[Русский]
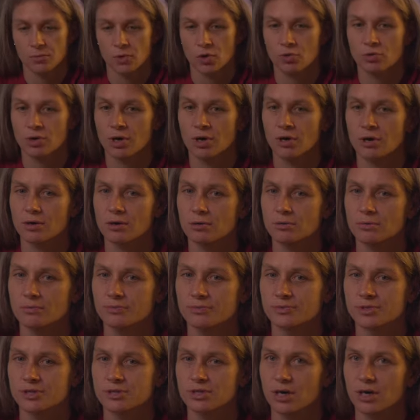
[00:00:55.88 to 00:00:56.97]
Ну, я
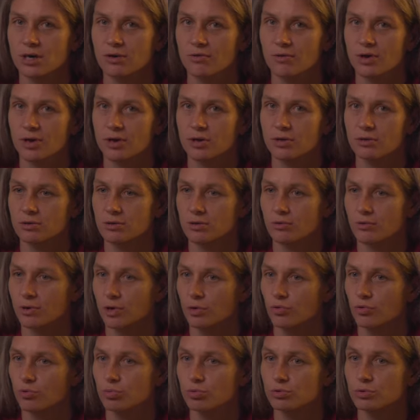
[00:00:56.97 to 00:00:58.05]
всегда говорил,
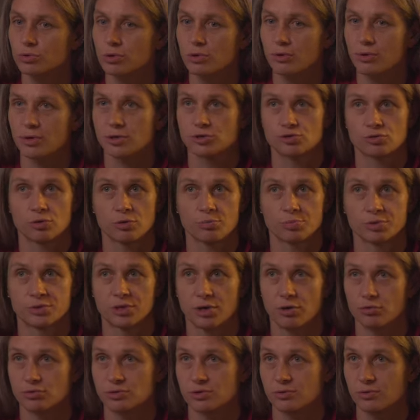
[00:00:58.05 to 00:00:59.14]
говорю и буду говорить, что я
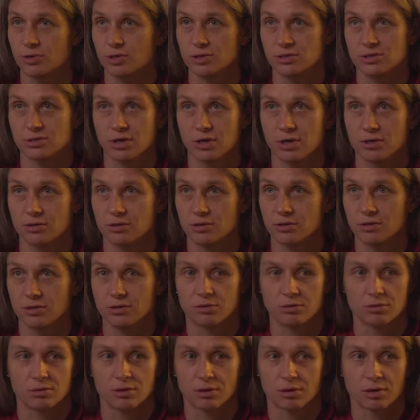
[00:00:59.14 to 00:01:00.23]
патриот своей
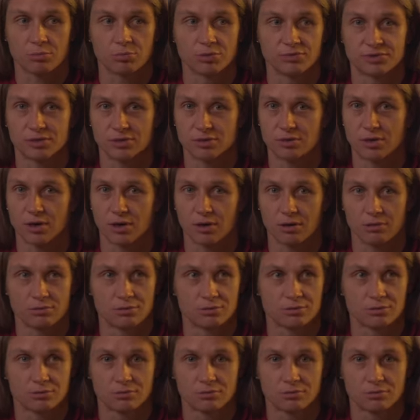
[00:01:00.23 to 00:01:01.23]
страны, и я как бы всегда